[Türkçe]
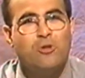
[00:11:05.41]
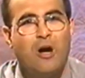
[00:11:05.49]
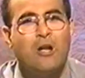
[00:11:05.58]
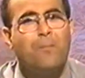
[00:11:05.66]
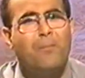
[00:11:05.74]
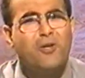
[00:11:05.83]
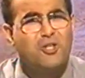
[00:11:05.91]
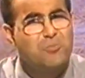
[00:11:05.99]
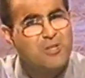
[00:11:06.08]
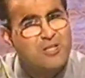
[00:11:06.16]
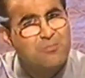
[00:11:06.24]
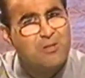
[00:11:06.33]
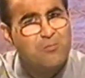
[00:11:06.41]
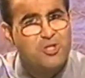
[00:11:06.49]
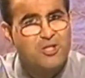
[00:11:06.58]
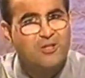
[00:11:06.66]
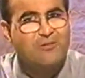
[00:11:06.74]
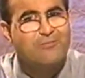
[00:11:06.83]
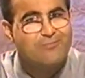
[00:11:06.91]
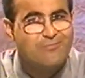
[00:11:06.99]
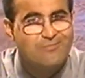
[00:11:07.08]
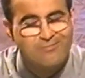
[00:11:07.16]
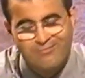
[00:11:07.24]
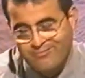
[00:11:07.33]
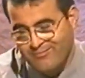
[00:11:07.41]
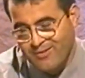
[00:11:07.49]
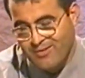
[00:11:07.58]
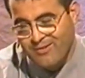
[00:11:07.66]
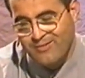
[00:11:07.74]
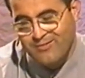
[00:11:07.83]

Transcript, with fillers: Alıp başımı gidin demişsin. Evet.